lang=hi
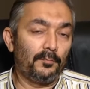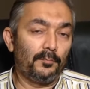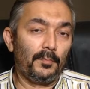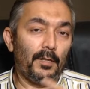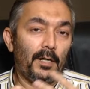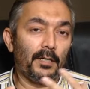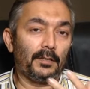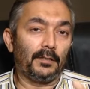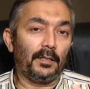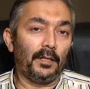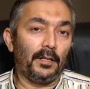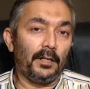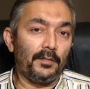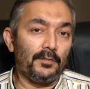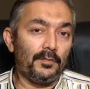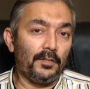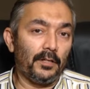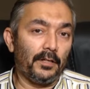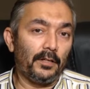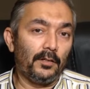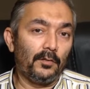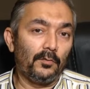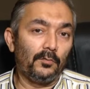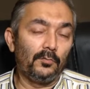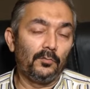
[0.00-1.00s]
बात करने
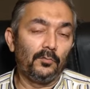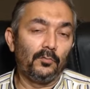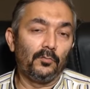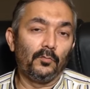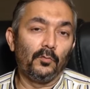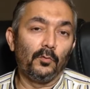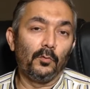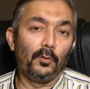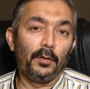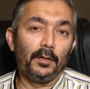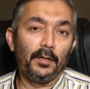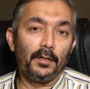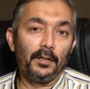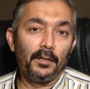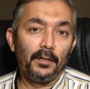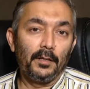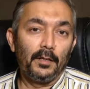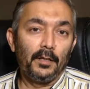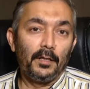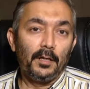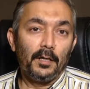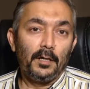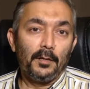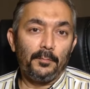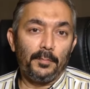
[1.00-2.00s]
जा रहा हूँ वो है
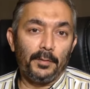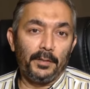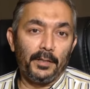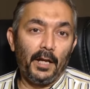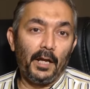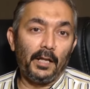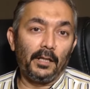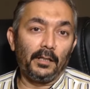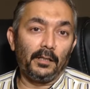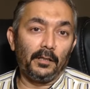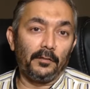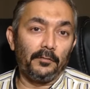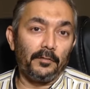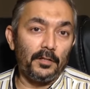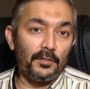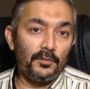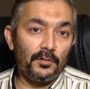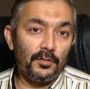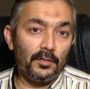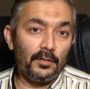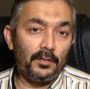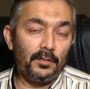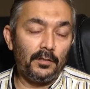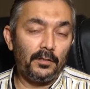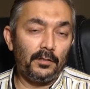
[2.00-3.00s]
पिनाइल
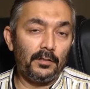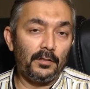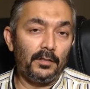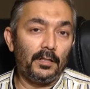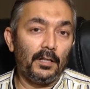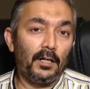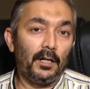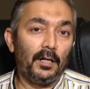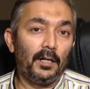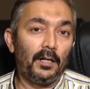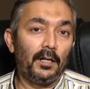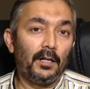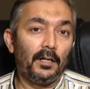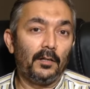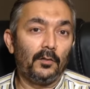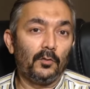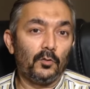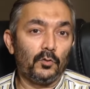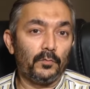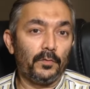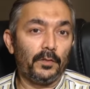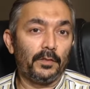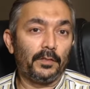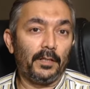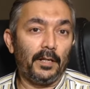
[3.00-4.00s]
करवेचर या
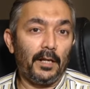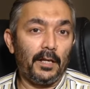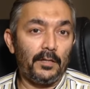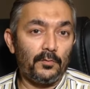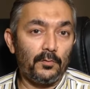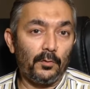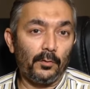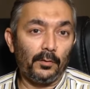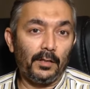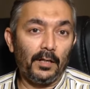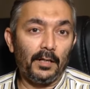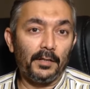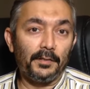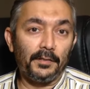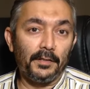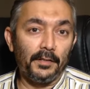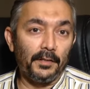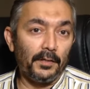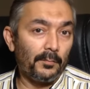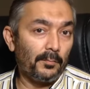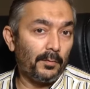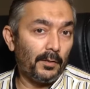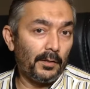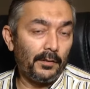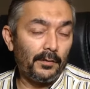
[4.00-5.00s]
उजव तनासल का
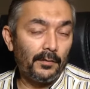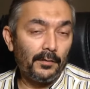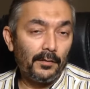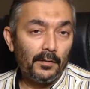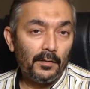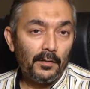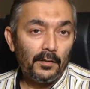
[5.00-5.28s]
टेढ़पन